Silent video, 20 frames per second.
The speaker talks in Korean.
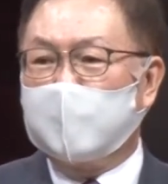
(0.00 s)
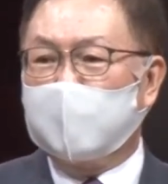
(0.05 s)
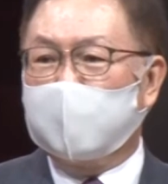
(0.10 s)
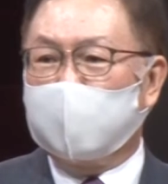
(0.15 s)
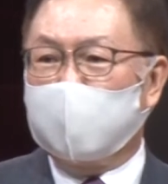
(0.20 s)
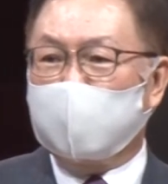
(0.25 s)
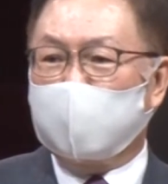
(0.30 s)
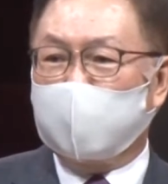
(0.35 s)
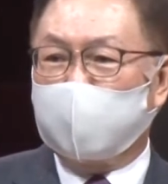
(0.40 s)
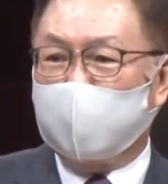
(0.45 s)

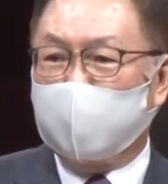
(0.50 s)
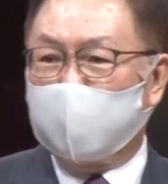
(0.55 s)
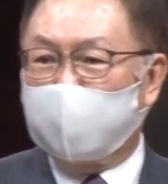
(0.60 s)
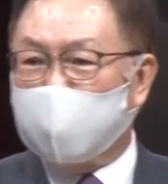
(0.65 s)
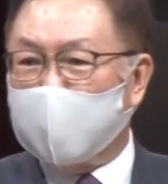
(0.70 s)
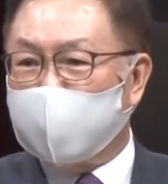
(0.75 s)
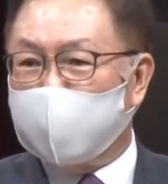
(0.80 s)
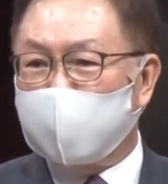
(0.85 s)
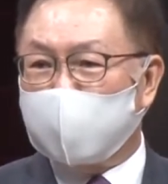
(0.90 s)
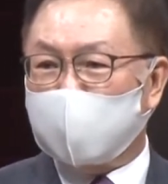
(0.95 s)
그래서
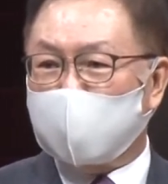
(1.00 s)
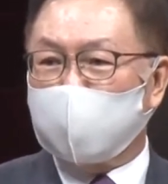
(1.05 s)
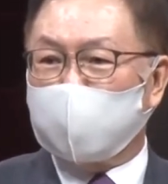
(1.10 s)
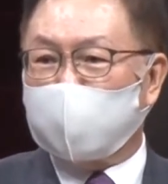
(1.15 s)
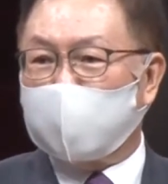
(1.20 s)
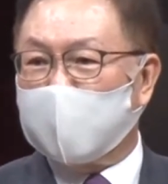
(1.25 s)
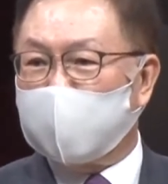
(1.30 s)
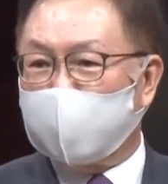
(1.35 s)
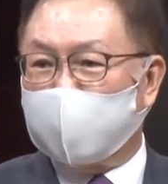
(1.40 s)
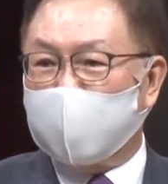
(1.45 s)
옆에 있는
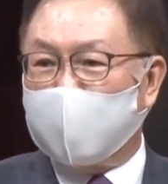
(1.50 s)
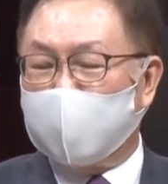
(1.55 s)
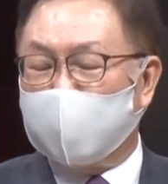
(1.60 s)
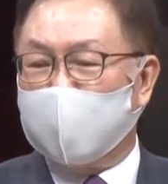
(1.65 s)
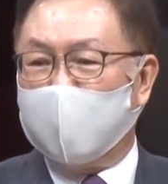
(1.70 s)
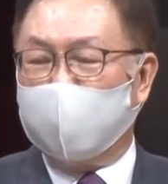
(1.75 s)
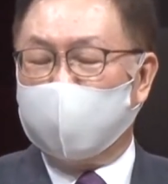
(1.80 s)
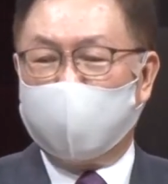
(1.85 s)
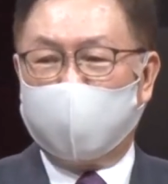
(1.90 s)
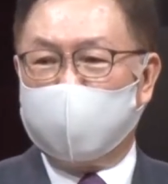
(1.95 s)
친구한테
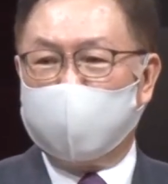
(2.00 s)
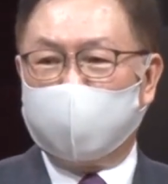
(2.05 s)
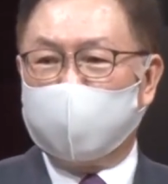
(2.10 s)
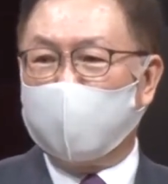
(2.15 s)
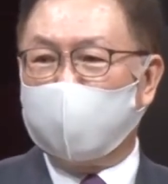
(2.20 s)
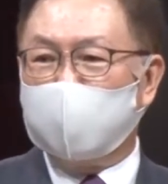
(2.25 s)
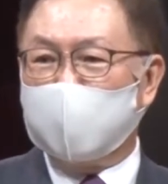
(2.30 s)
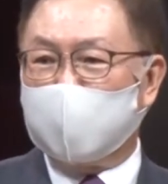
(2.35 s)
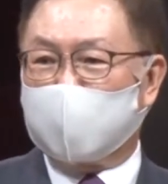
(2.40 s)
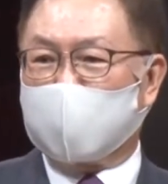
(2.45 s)
야야야
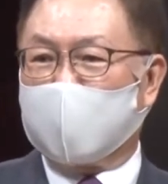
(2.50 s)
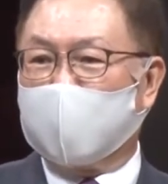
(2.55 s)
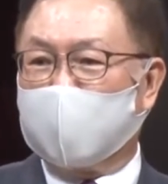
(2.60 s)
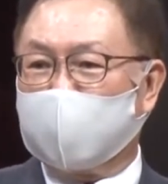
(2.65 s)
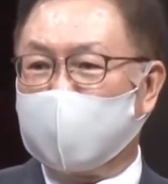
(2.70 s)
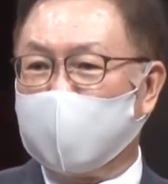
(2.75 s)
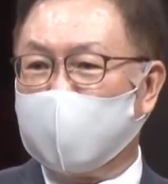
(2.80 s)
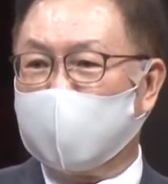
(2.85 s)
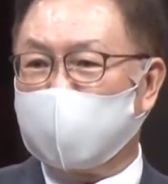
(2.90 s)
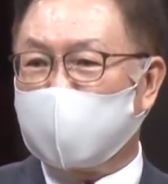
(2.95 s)
너무
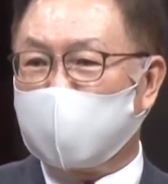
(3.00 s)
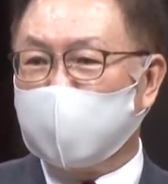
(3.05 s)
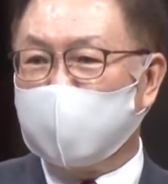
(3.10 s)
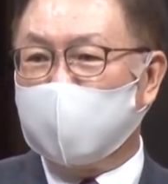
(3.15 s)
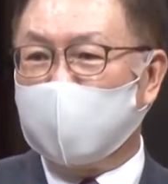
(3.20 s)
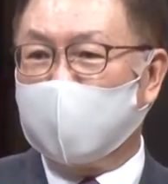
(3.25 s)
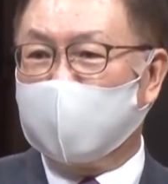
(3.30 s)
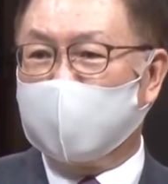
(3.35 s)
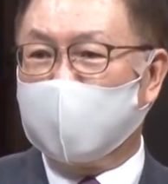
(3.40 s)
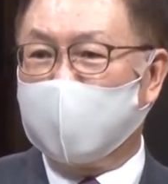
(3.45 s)
이상하다, 야
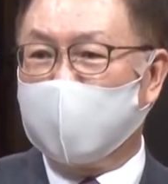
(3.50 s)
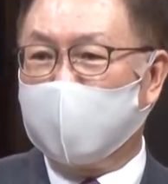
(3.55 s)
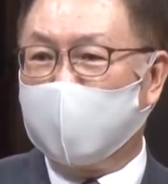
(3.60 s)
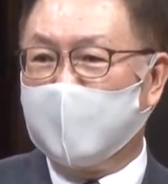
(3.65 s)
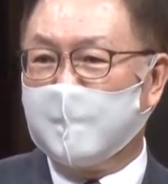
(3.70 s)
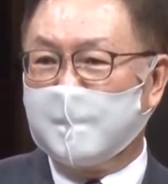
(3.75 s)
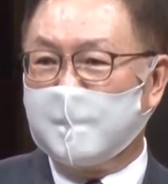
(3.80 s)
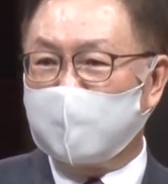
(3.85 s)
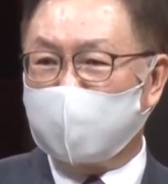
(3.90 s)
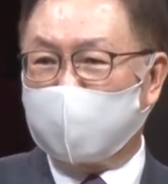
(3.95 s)
신기하다, 야
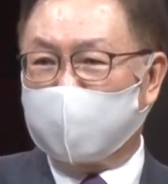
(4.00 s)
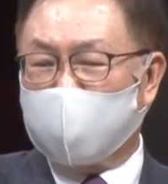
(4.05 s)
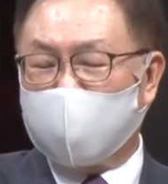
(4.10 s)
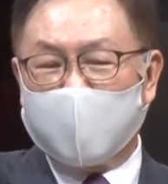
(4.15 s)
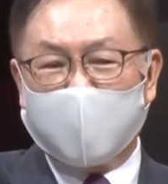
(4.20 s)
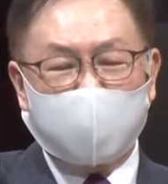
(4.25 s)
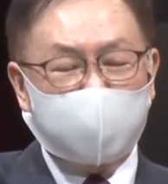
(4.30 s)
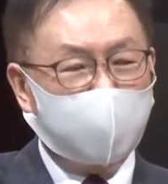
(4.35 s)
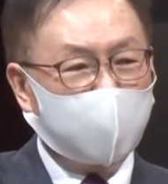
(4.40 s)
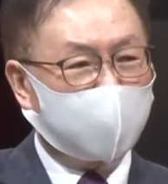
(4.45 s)
저
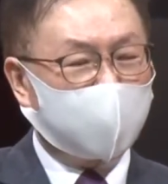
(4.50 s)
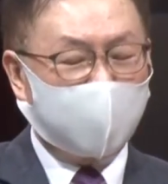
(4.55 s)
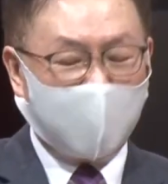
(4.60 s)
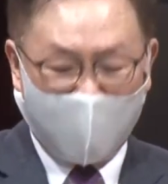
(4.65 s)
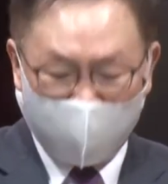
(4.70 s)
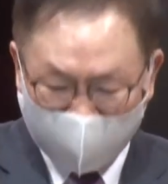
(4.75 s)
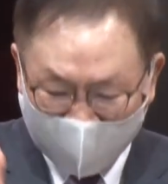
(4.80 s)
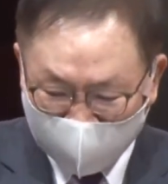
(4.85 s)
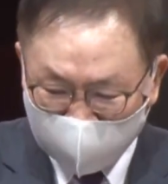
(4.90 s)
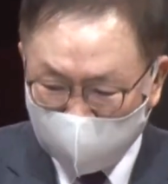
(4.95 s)
태양빛이
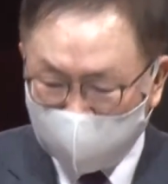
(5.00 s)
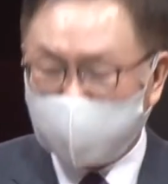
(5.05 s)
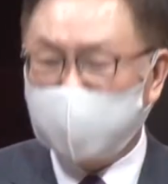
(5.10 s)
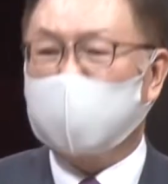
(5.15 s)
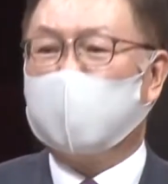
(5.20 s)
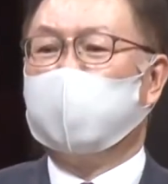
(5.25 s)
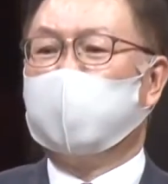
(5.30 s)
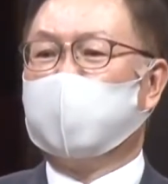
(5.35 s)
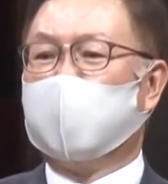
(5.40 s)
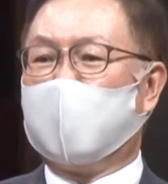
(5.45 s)
나만
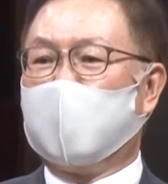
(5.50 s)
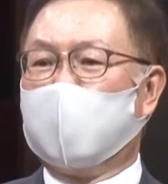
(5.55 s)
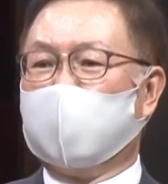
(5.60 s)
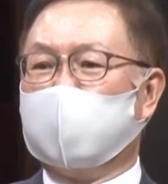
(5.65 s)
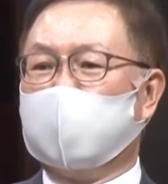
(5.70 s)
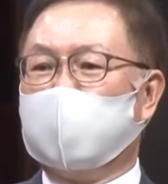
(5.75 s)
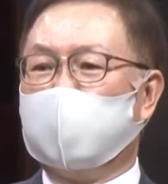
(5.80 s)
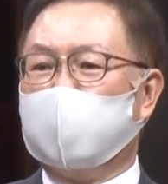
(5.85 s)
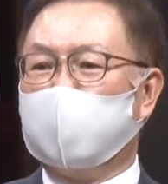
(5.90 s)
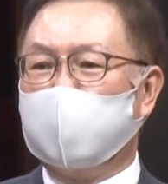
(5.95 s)
쫓아온다
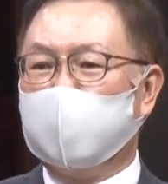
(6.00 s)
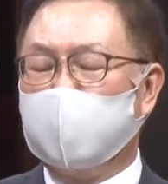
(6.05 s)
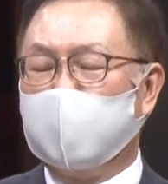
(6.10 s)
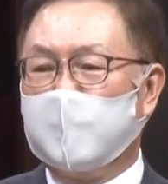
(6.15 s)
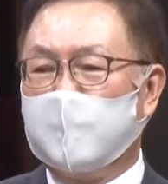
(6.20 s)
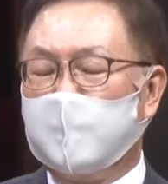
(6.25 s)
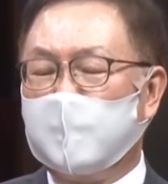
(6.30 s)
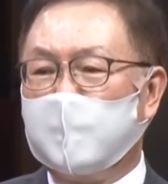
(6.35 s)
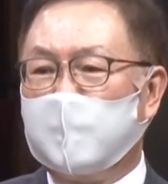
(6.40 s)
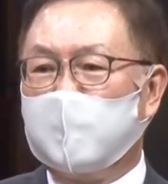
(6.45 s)
그랬더니
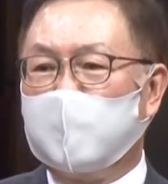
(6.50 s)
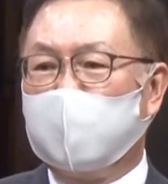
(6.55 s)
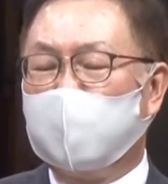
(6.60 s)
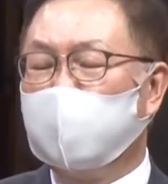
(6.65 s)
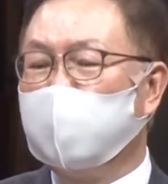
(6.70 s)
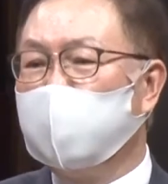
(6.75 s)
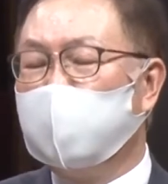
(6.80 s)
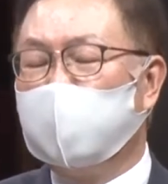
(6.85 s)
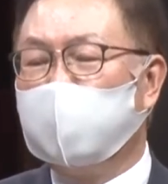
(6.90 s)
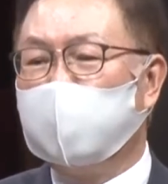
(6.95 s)

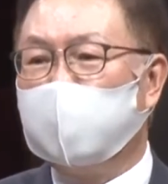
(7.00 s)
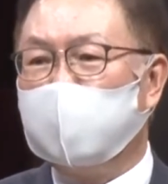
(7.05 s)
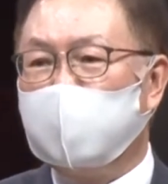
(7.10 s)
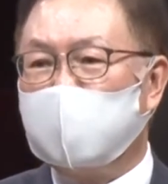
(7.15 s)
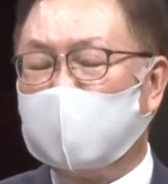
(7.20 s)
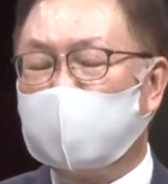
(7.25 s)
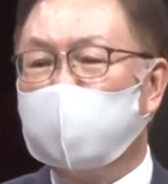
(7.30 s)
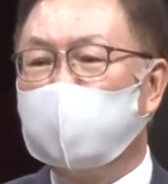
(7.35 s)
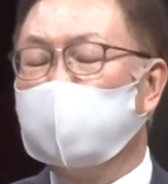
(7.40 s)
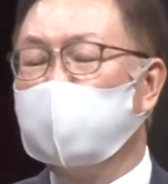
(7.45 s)
어디
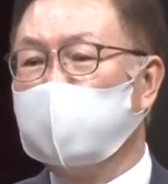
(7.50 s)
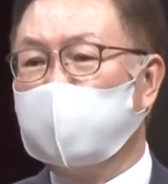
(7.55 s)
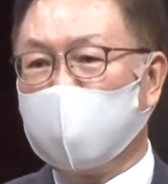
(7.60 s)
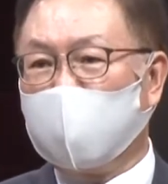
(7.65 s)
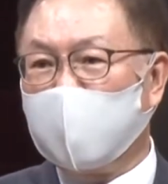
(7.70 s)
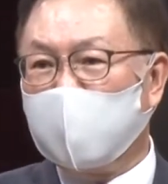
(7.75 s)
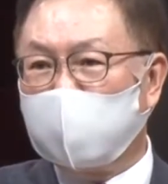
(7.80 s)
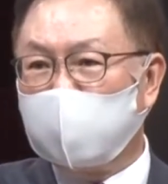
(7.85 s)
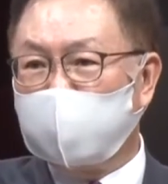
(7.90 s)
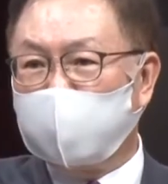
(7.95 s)
자기도
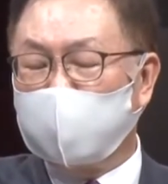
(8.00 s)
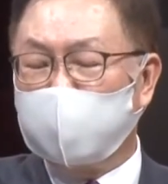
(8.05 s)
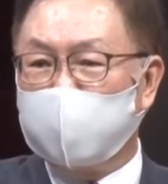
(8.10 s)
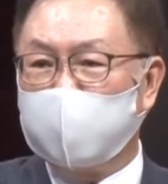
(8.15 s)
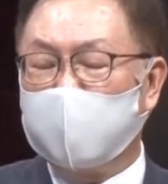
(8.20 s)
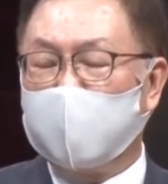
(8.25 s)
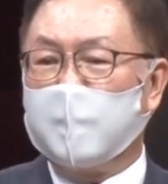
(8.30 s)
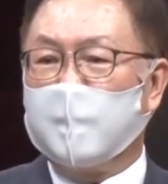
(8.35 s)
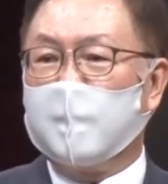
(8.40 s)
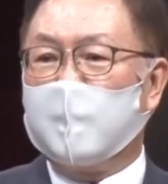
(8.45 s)
태양을
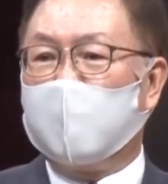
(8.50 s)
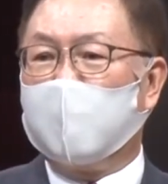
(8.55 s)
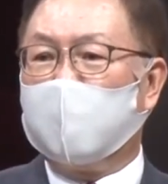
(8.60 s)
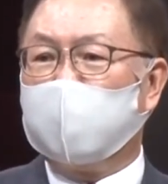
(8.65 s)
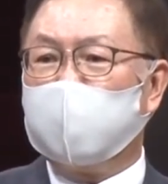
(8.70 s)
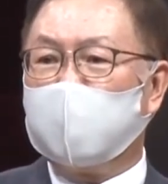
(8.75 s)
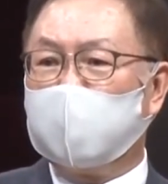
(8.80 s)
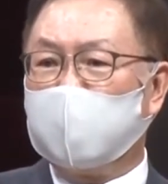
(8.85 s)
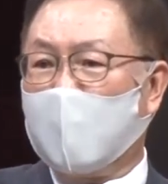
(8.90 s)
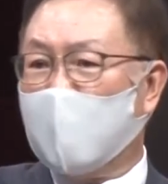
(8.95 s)
보더니
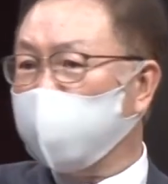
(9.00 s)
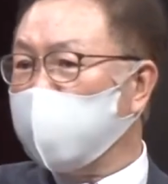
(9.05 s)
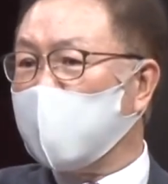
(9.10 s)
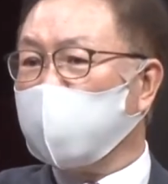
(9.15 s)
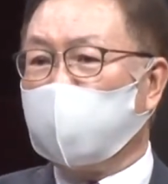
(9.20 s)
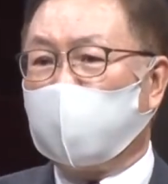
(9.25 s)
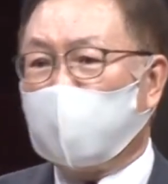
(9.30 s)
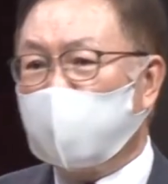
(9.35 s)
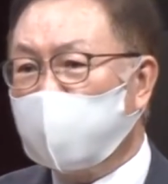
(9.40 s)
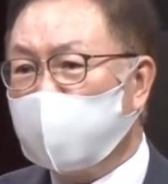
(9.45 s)
아니야
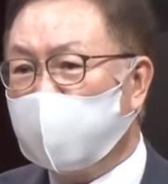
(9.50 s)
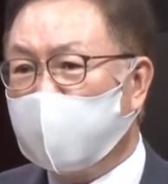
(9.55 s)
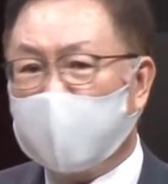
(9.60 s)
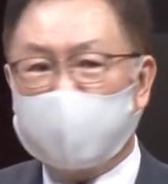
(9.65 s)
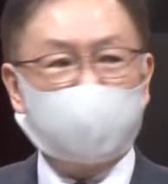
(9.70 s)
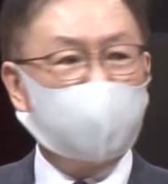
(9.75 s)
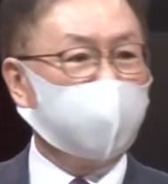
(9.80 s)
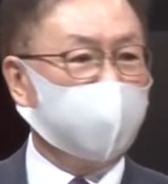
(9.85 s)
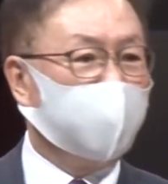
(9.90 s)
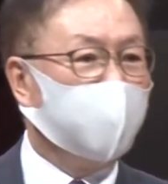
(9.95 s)
나만
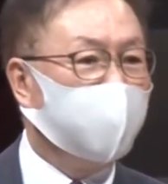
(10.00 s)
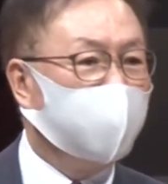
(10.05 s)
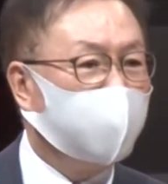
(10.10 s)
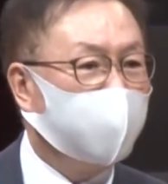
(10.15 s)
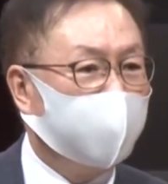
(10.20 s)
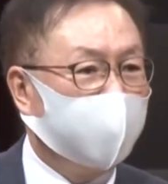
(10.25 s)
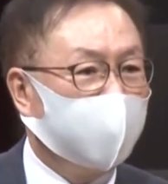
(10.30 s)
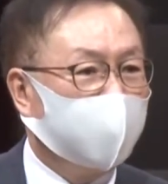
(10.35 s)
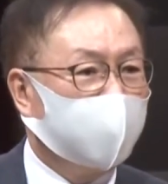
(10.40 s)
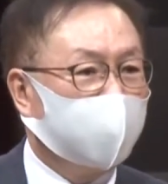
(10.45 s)
보는데 또 이러는
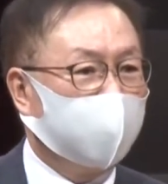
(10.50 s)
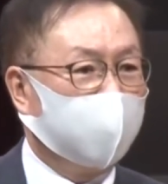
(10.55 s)
거예요.